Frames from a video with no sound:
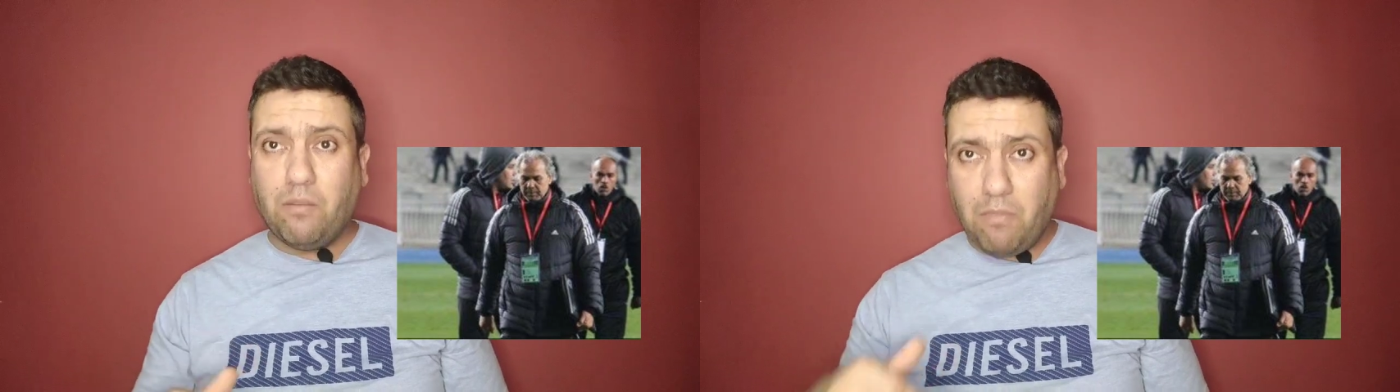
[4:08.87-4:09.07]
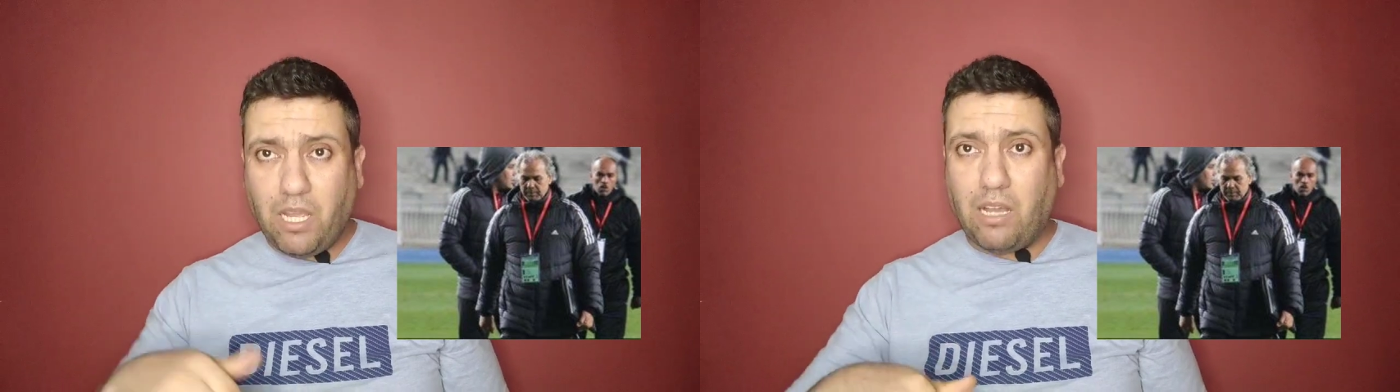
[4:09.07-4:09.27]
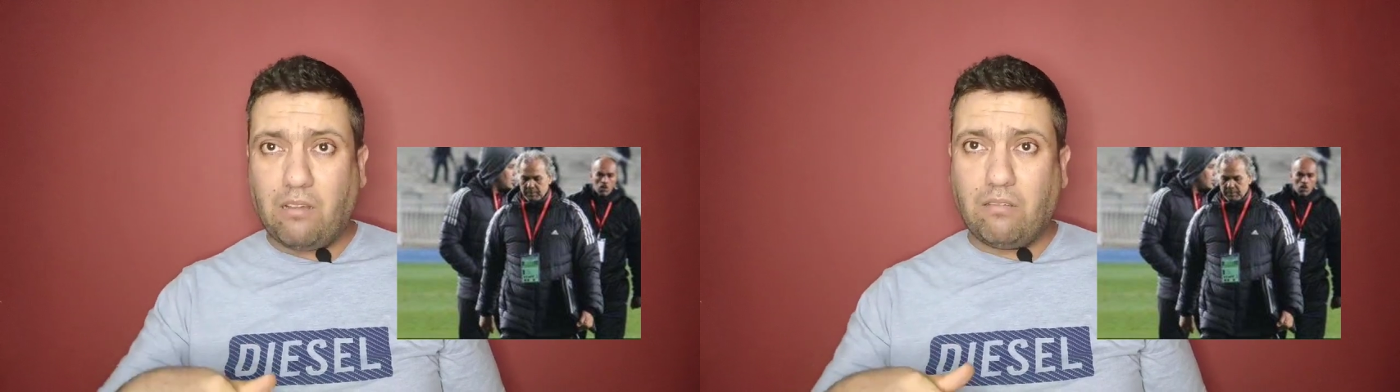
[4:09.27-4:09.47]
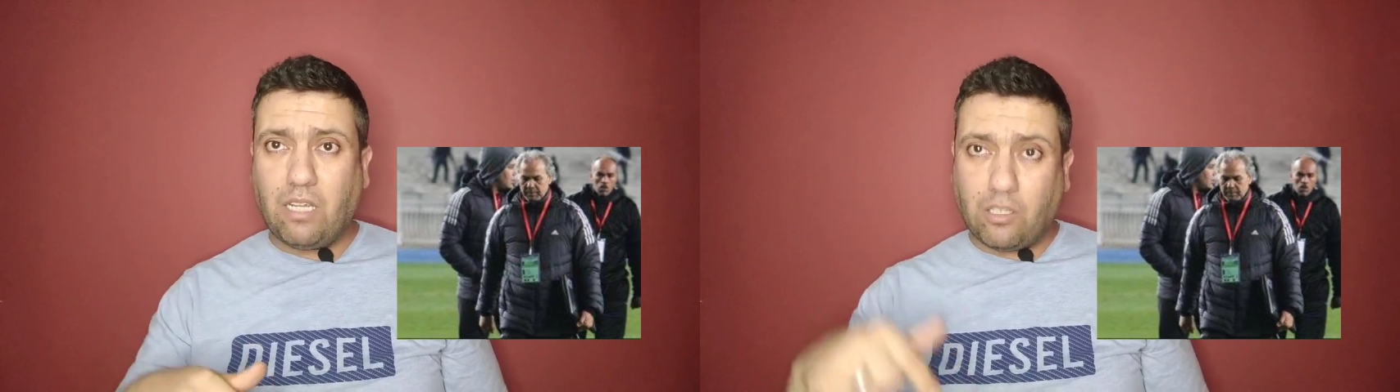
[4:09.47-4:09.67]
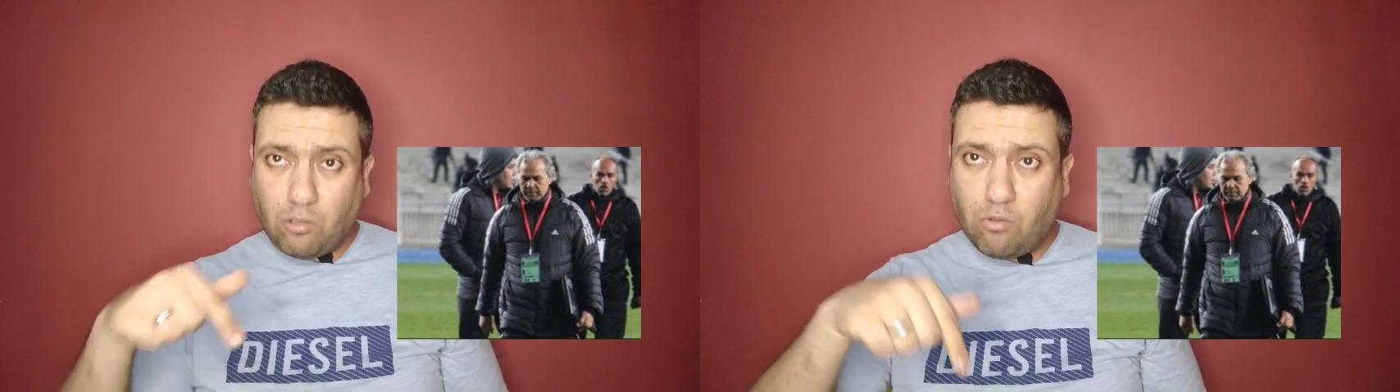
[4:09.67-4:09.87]
مليحه
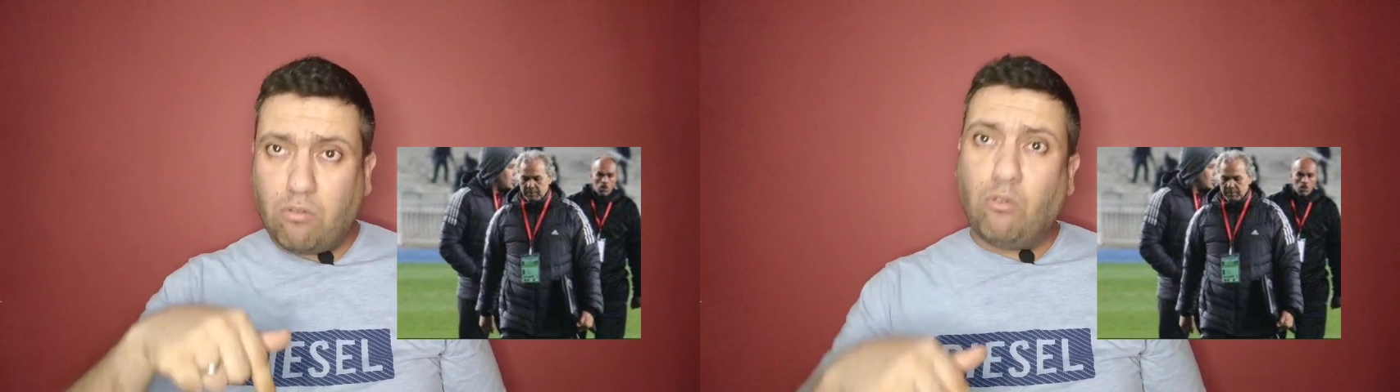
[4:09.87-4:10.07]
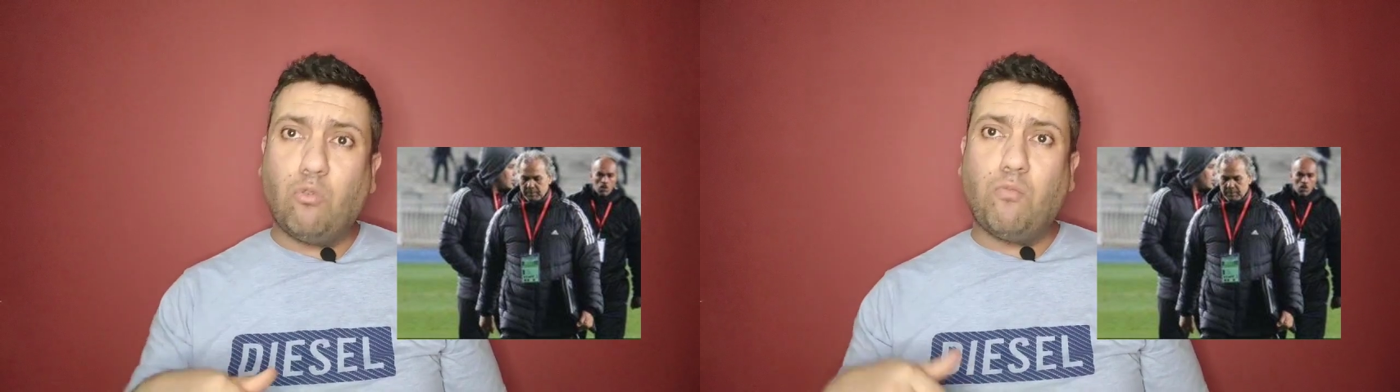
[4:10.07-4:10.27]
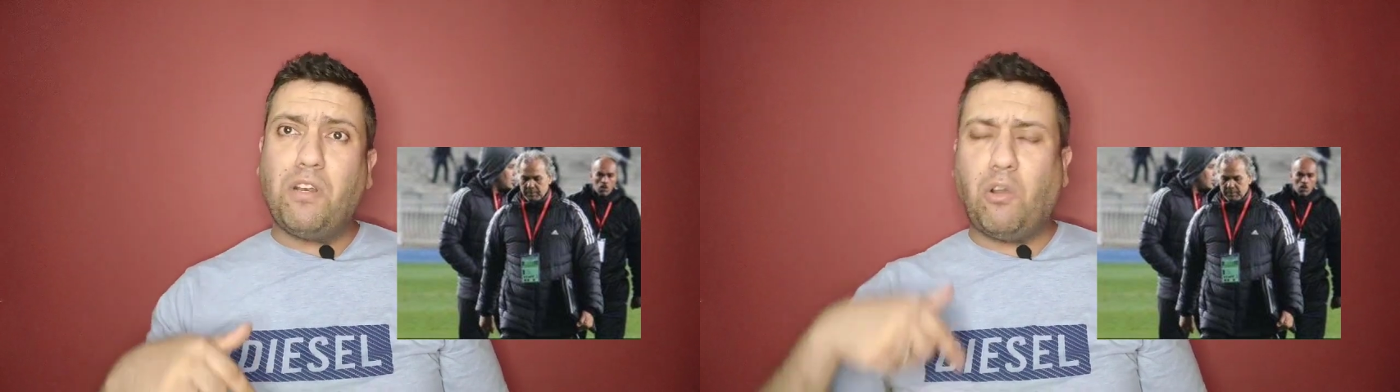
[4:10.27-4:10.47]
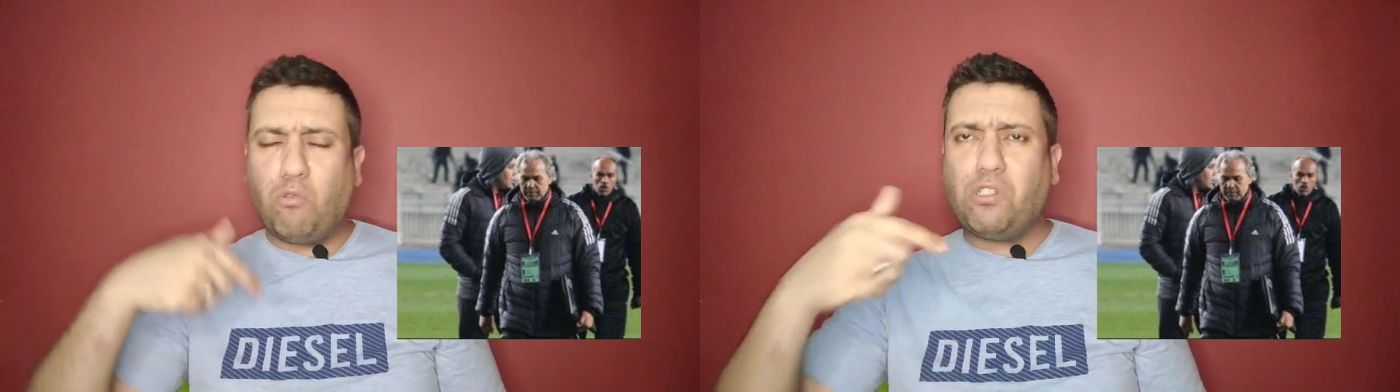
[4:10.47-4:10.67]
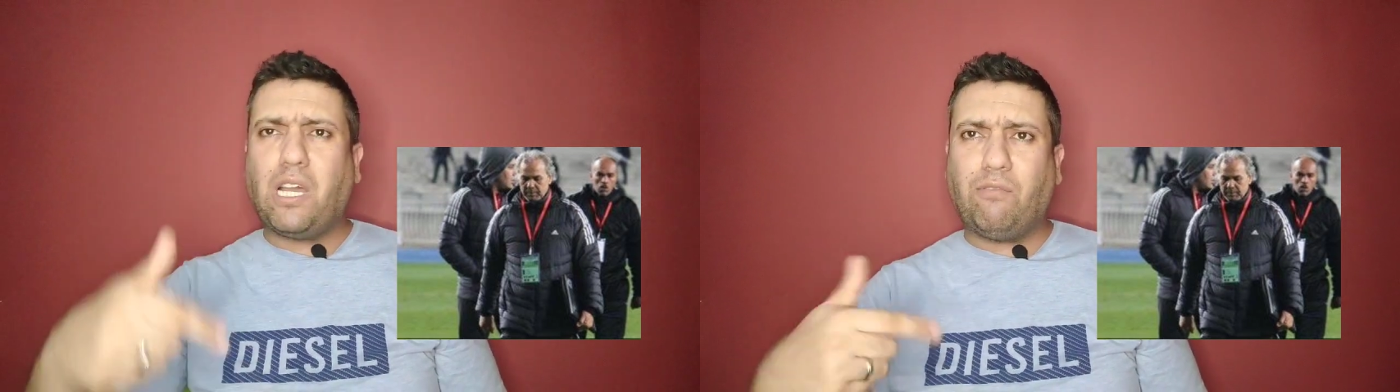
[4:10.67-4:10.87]
نقدروا نقولوا ما
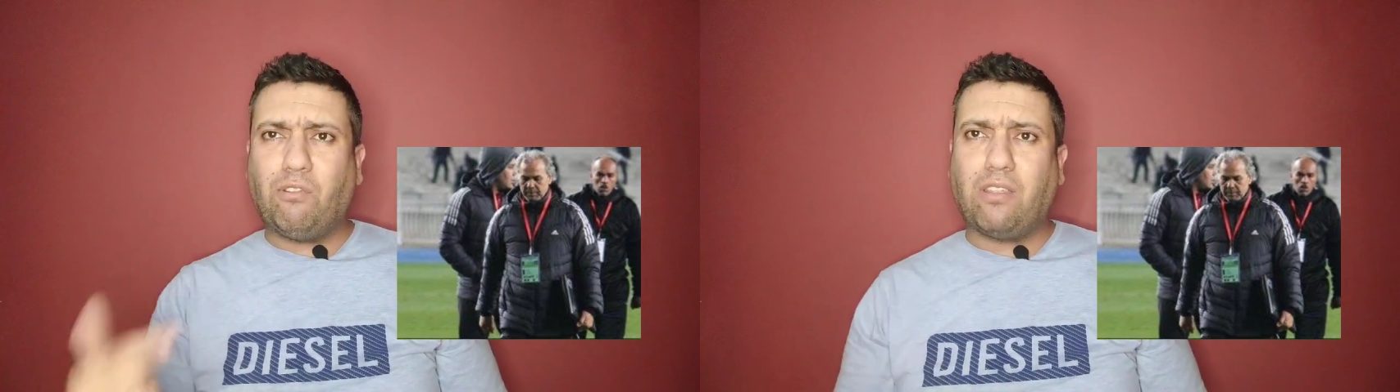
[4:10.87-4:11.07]
نقولوش نخلفوا